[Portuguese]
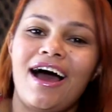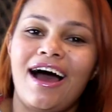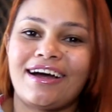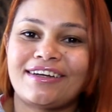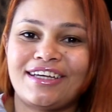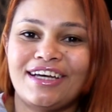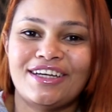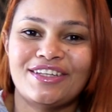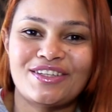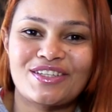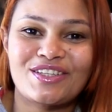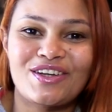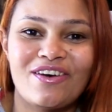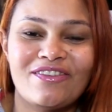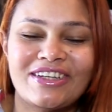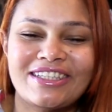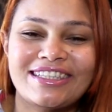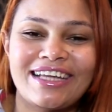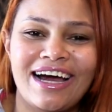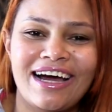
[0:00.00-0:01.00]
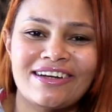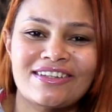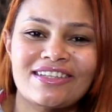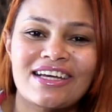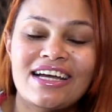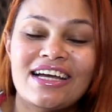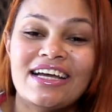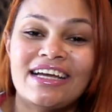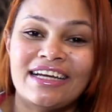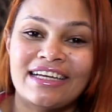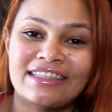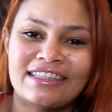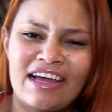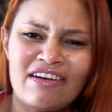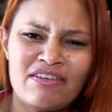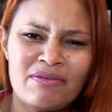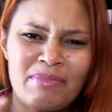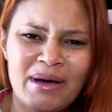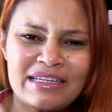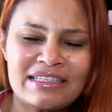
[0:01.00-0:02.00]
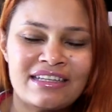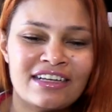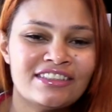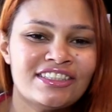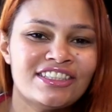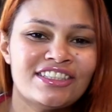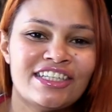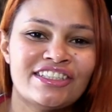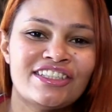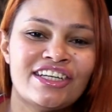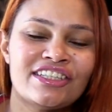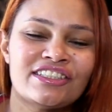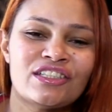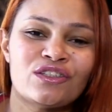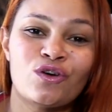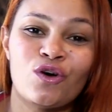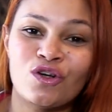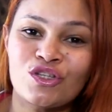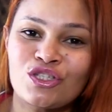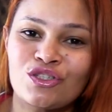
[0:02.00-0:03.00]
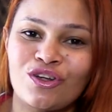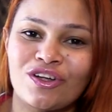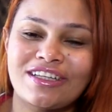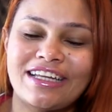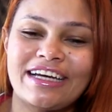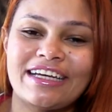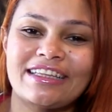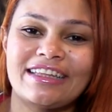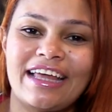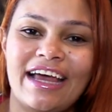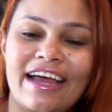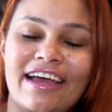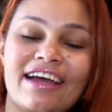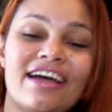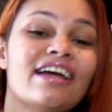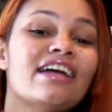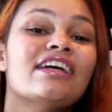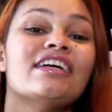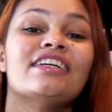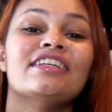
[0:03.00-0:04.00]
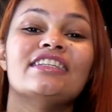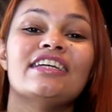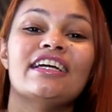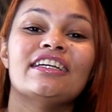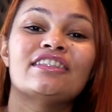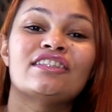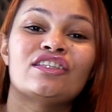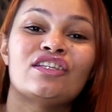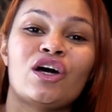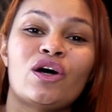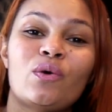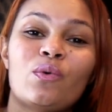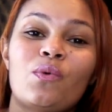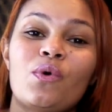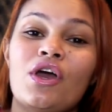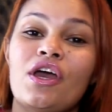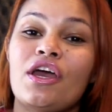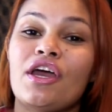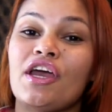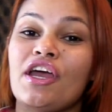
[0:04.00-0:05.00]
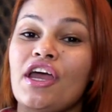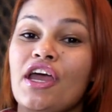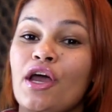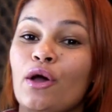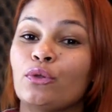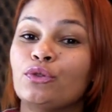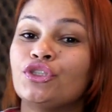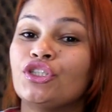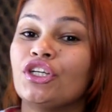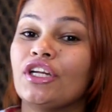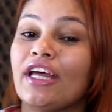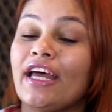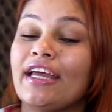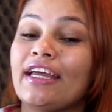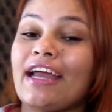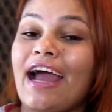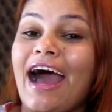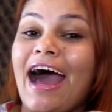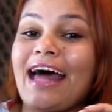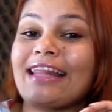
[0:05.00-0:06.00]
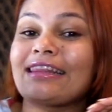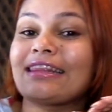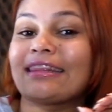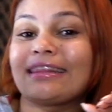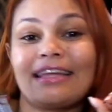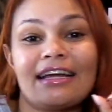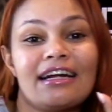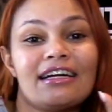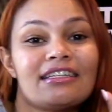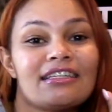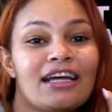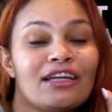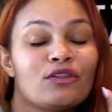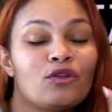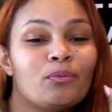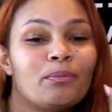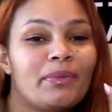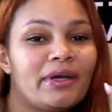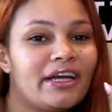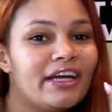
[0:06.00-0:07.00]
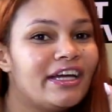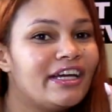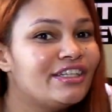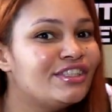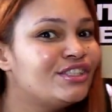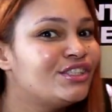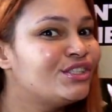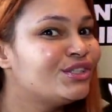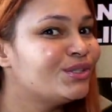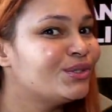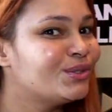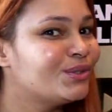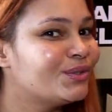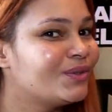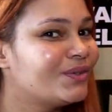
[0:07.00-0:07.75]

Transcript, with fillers: Aqui nos comentários. E teve bastante gente aí que gostou da ideia. E então eu tirei a terça do beijo.